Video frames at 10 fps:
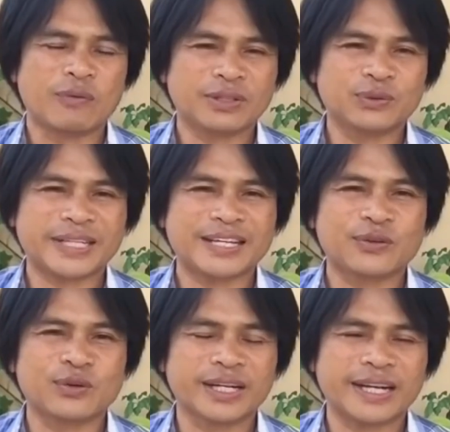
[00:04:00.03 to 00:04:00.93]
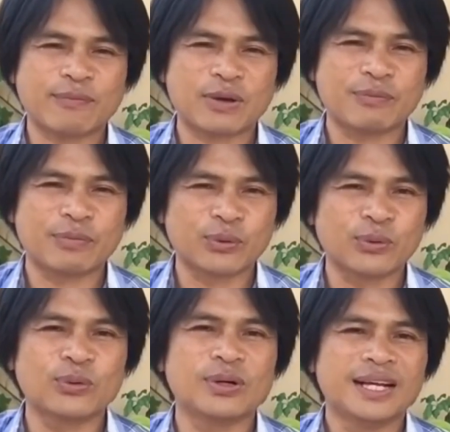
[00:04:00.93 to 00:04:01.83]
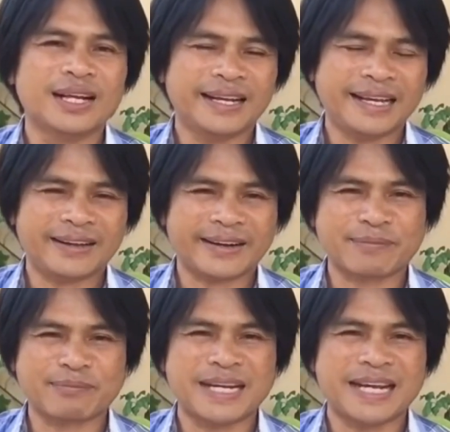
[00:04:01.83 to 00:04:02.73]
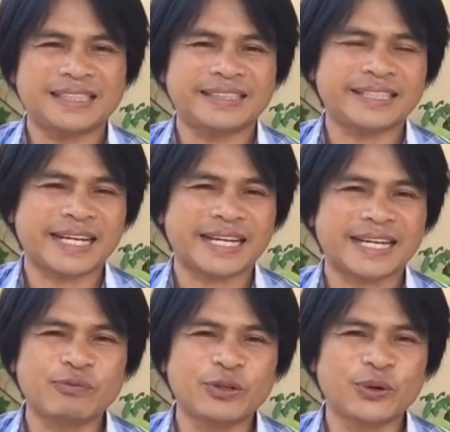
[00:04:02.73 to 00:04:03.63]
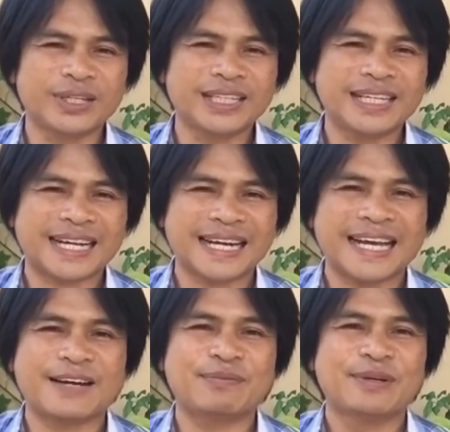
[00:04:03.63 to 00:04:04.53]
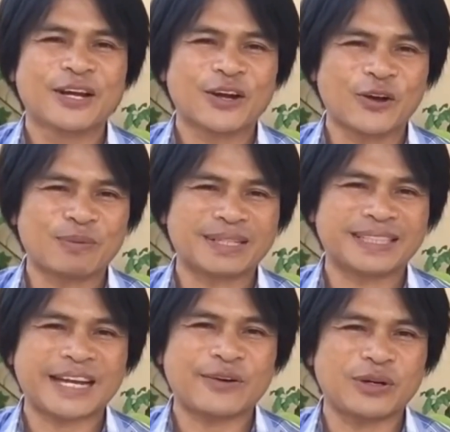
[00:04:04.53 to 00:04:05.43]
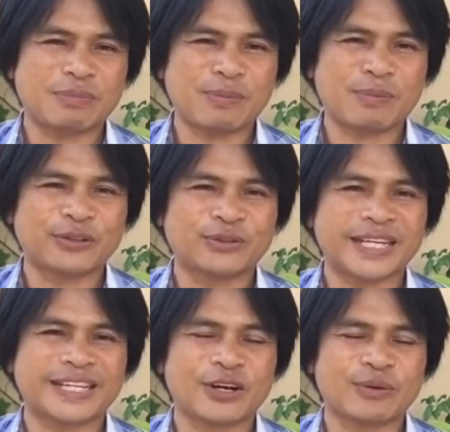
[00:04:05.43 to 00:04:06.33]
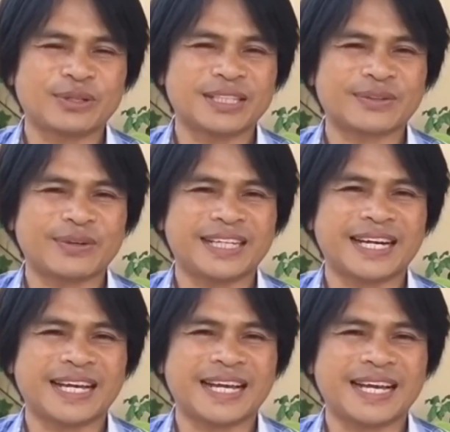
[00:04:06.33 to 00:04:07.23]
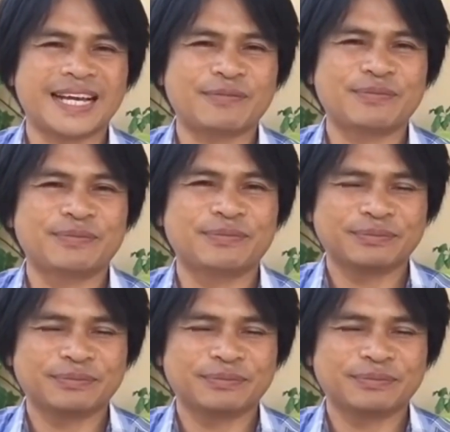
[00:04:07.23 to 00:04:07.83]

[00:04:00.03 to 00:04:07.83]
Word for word: งว่าทุกท่านคงได้รับความรู้ และแรงบันดาลใจจากคลิปวิดีโอนี้นะครับ ขอพระเจ้าอวยพระพรทุกท่านขอบคุณและสวัสดีครับ